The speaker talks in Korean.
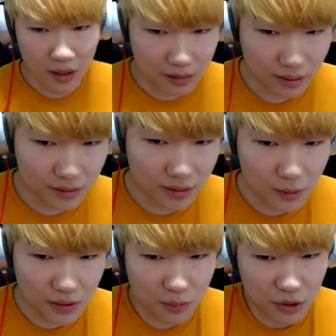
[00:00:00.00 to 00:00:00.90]
나는
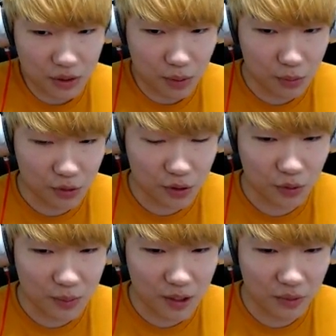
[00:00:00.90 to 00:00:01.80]
사업상 며칠 머무르려고
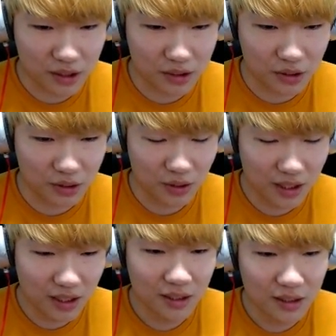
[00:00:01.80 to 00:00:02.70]
이 마을에 왔어
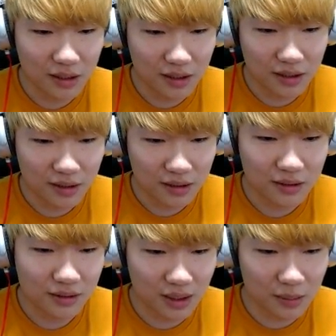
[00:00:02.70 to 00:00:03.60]

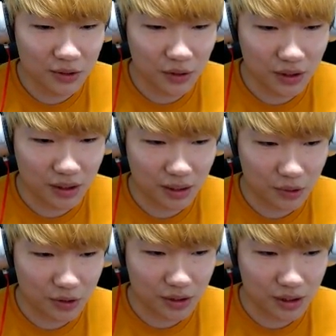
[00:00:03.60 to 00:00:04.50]
짧은 여행이니까
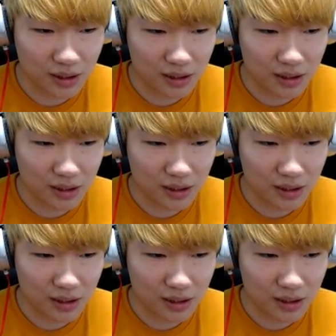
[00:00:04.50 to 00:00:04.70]
며칠